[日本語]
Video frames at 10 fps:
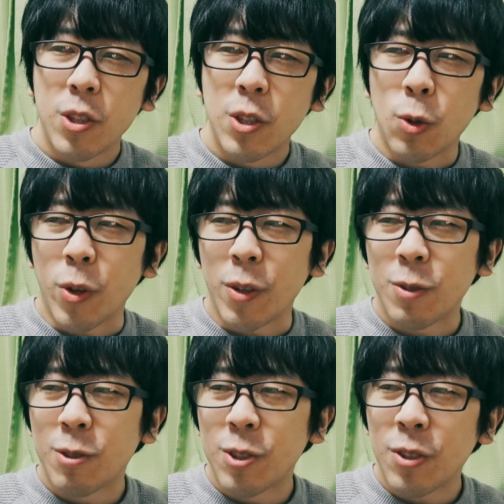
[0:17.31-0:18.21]
それ
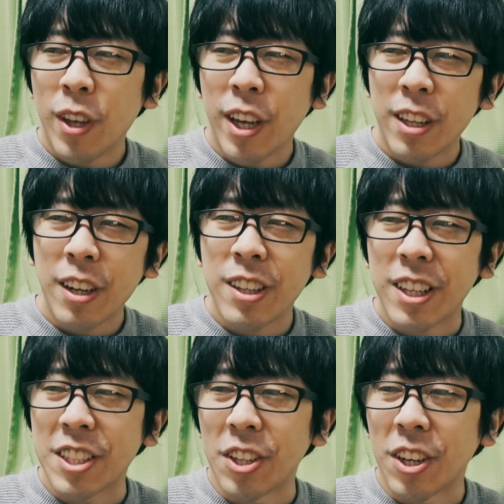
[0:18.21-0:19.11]
普通に下手な
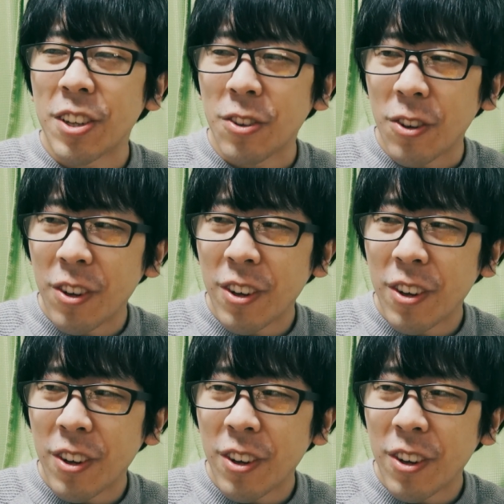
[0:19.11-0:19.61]
だけじゃないの